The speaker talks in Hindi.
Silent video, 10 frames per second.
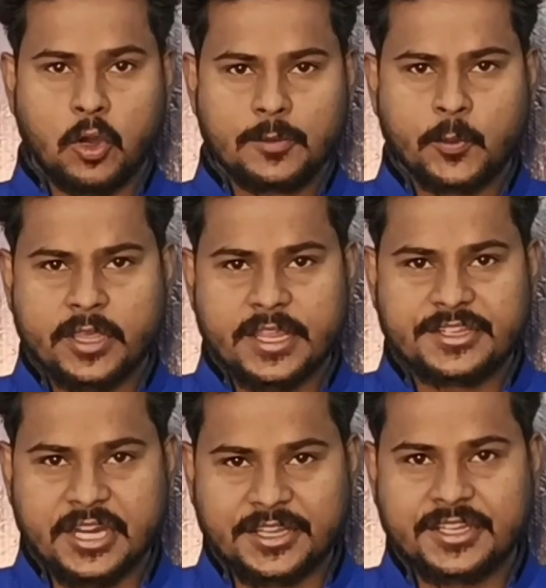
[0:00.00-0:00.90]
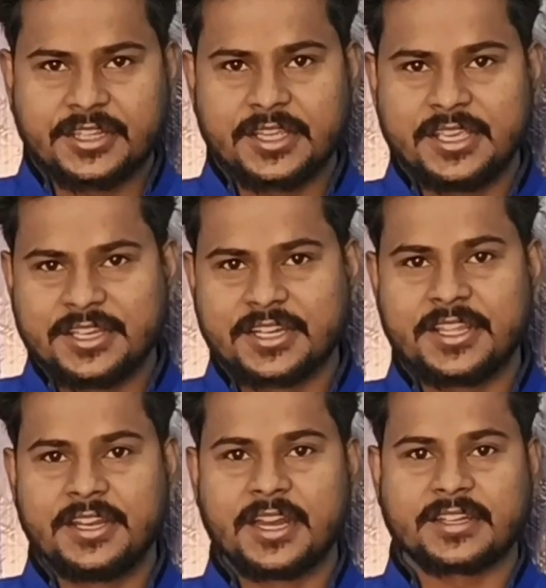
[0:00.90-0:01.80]
भोजपुर के चर्चित
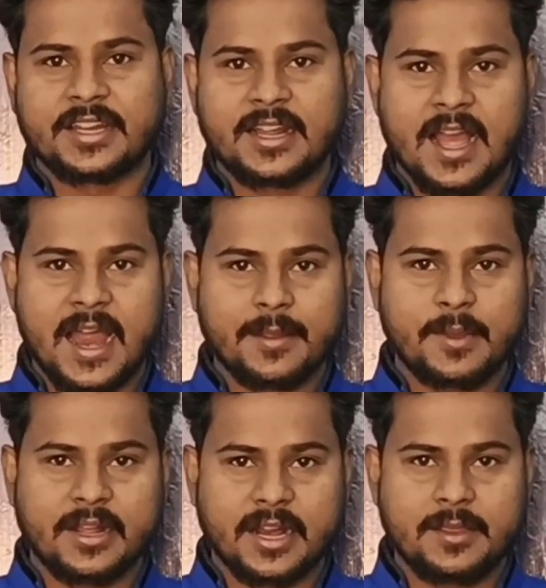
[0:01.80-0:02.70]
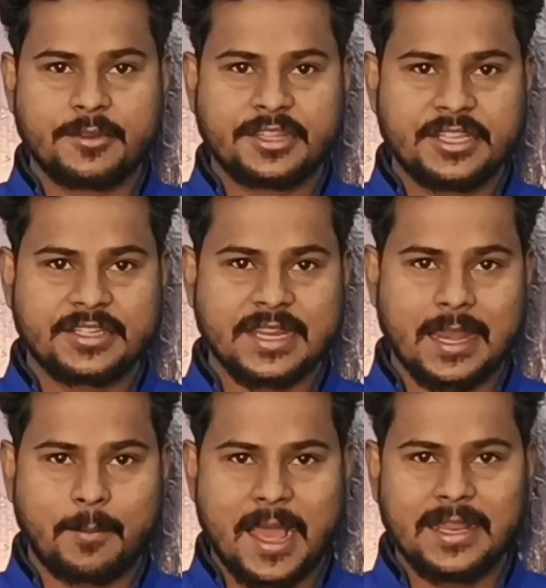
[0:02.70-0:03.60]
इचड़ी नरसंहार में करीब 30
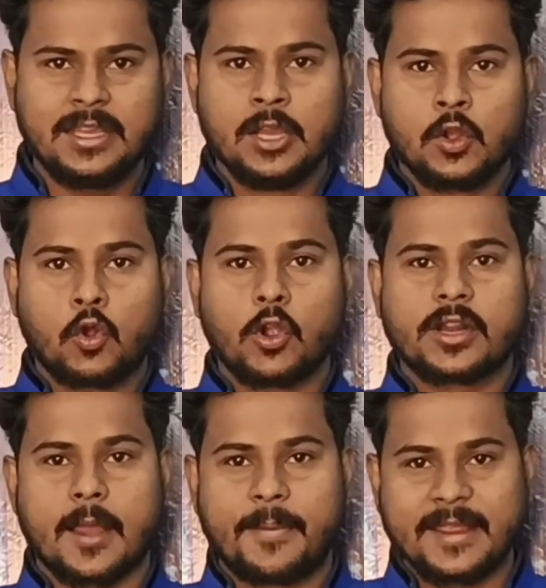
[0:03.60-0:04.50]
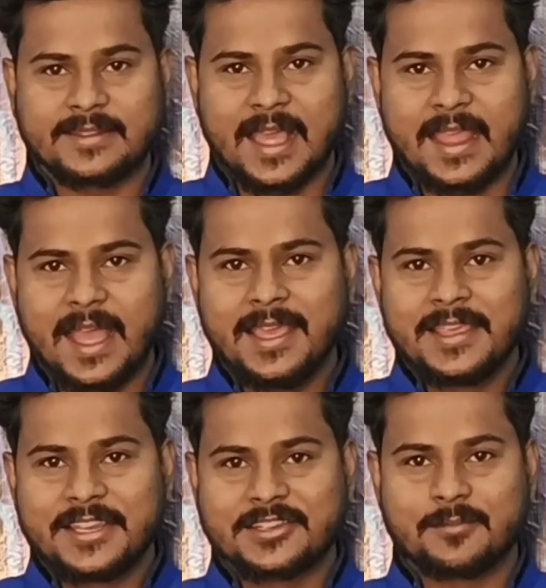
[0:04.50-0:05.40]
साल बाद कोर्ट का फैसला आया
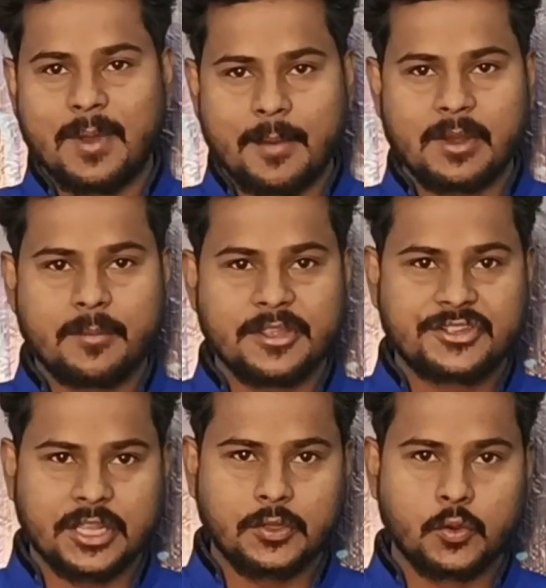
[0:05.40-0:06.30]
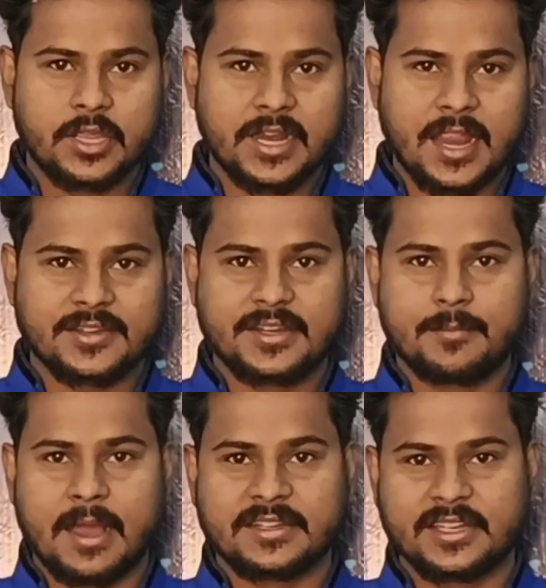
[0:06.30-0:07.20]
इस मामले में जदयू के
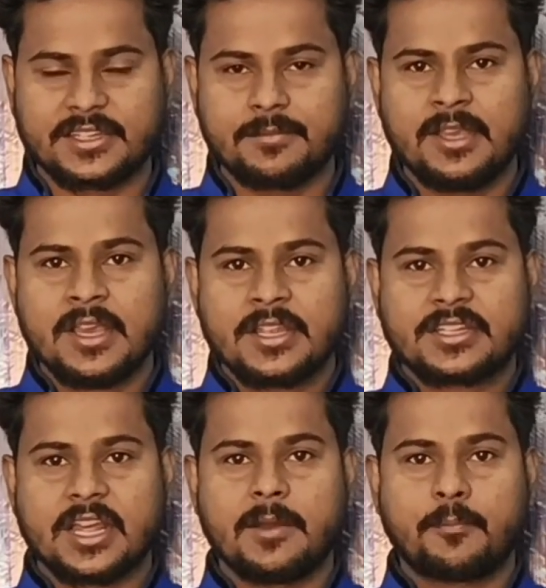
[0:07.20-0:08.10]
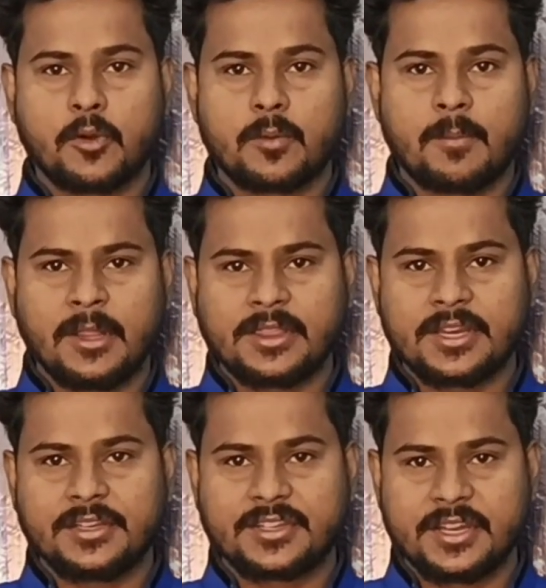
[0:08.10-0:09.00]
राष्ट्रीय महासचिव सह पूर्व
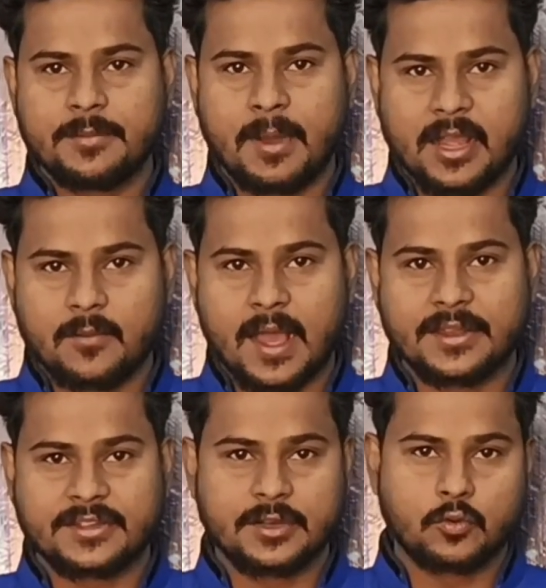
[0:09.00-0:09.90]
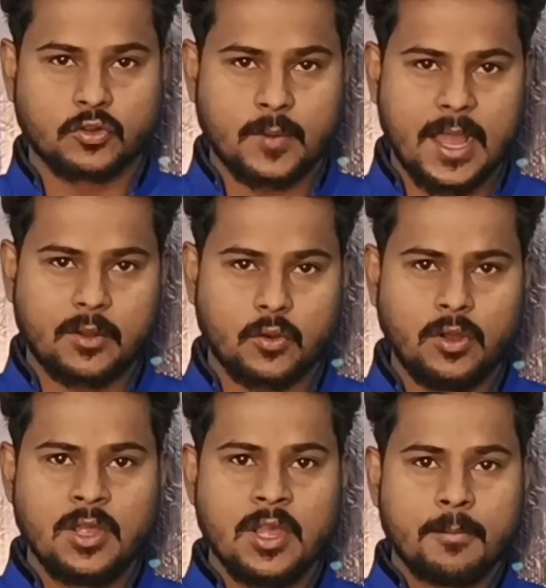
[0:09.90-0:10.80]
मंत्री श्री भगवान सिंह कुशवाहा को